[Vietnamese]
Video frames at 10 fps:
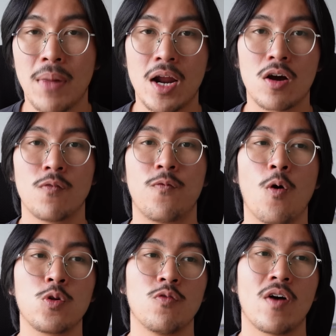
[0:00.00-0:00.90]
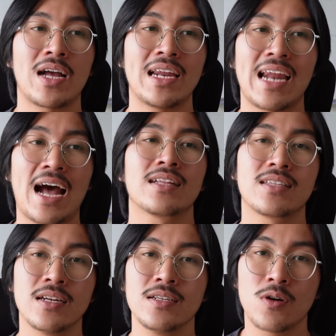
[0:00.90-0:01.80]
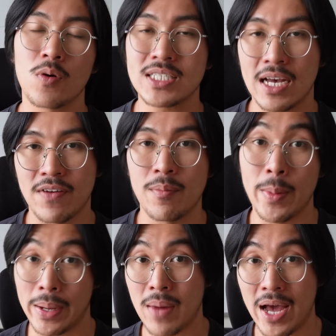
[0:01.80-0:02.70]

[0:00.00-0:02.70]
mà nó còn phụ thuộc vào cái đặc tính của cái sản phẩm mà bạn